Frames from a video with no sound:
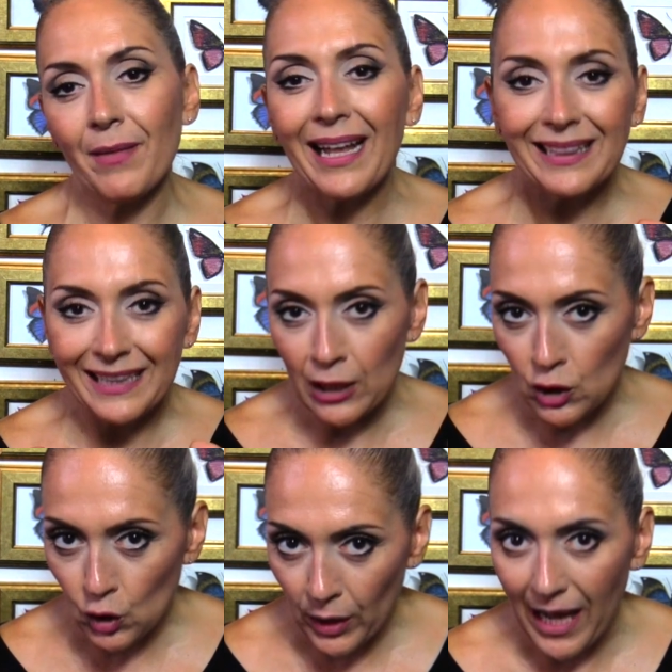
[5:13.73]

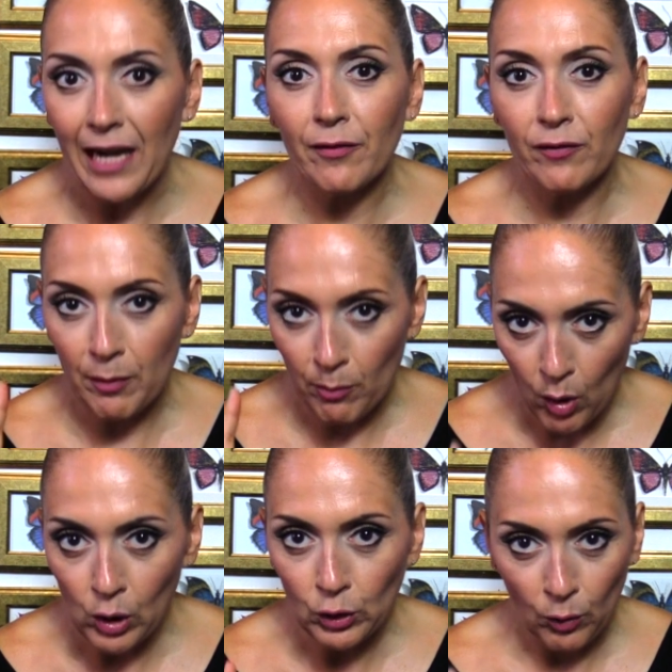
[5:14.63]
attenzionarvi
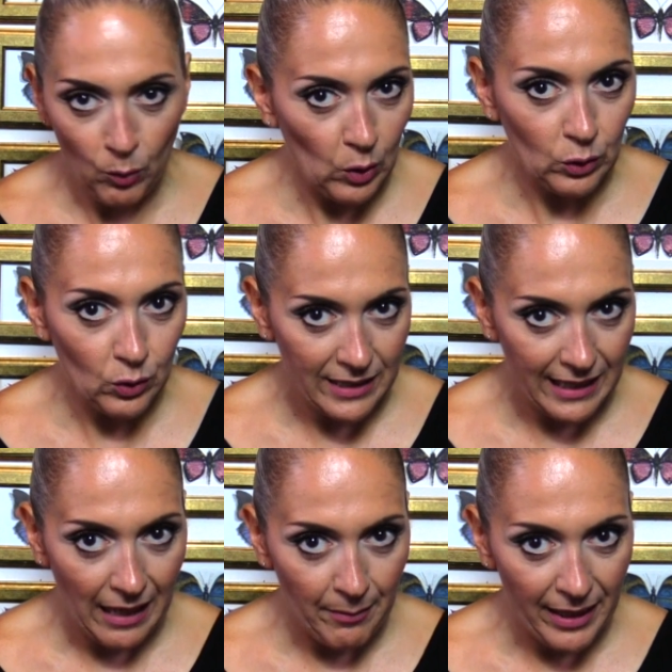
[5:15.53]
molto molto
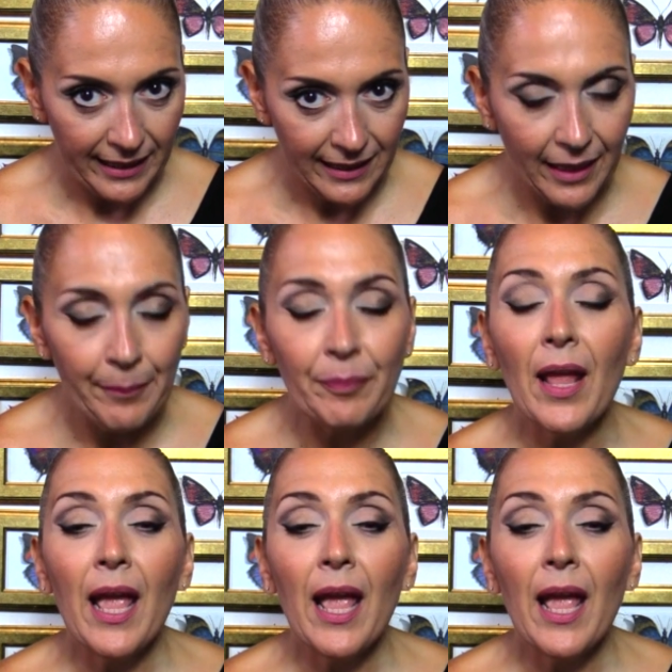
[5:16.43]
seriamente